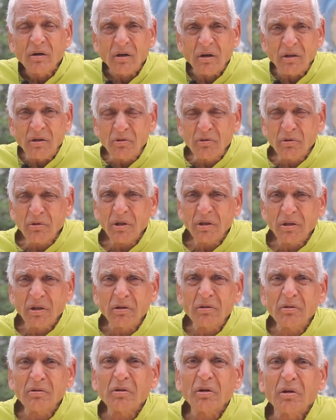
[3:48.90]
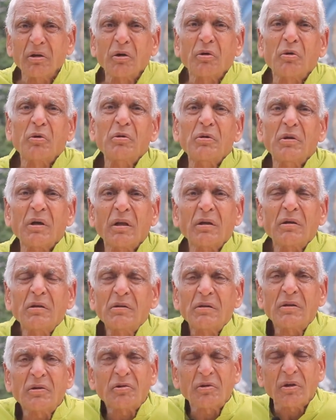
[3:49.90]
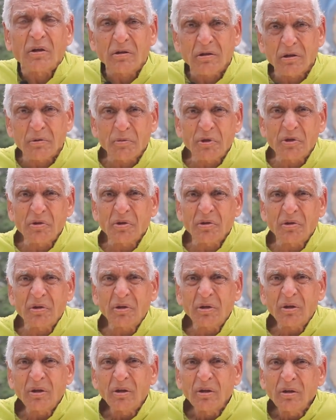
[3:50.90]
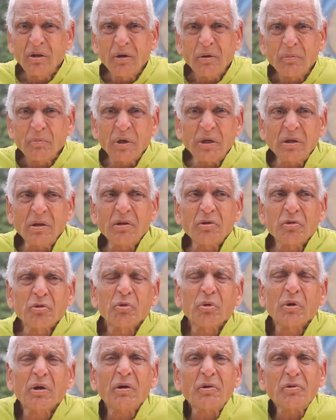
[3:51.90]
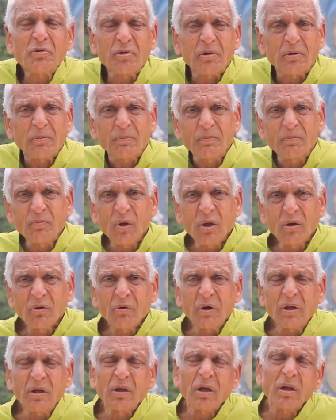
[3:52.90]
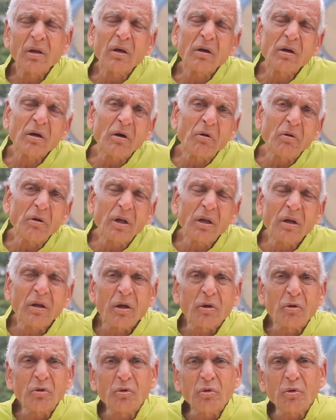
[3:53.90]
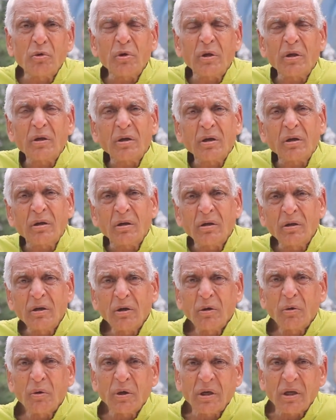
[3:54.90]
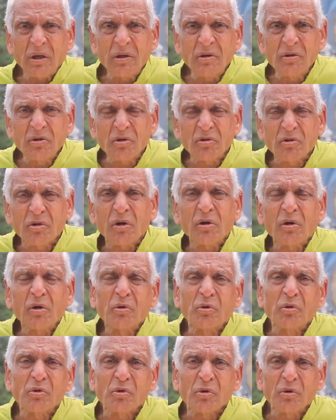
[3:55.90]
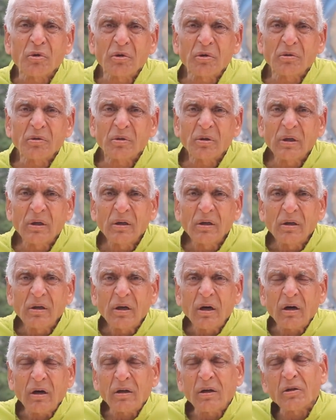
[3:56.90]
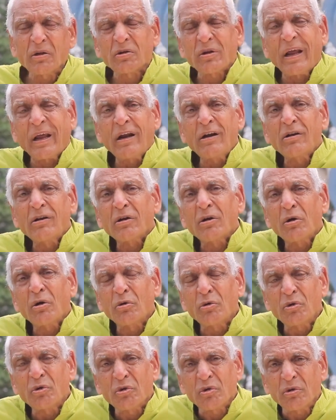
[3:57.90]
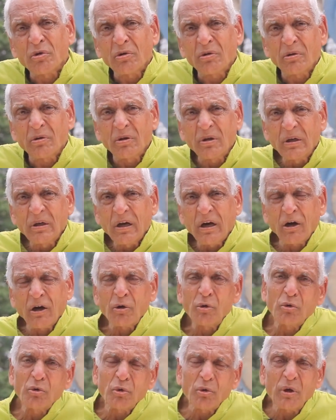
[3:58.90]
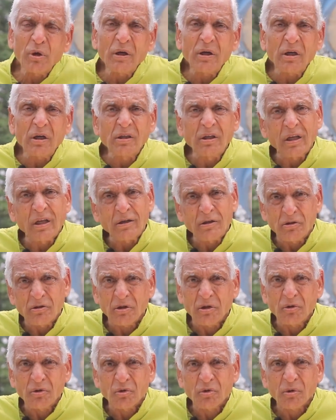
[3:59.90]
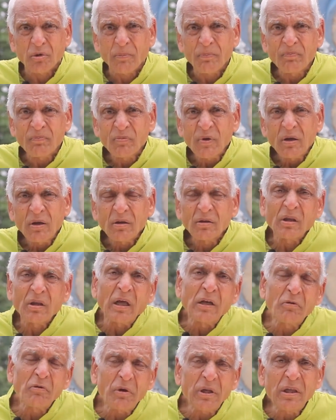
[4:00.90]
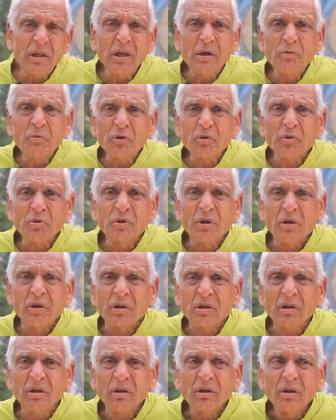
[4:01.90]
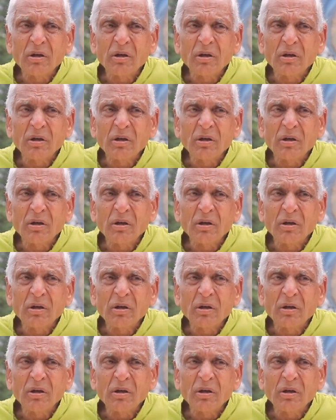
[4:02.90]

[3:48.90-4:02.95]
అది కూడా ఎంత ఎక్కువ ధ్యానం చేస్తే అంత మంచిది మనది సుఖాసనం వారికి ఎలా కావాలో అలా అనుకూలంగా ఒక ఈజీ చైర్లో కూర్చొని అలా స్లాంట్గా కూర్చొని అనుకూలంగా ధ్యానం చేయొచ్చు దానివల్ల ఏమవుతుందంటే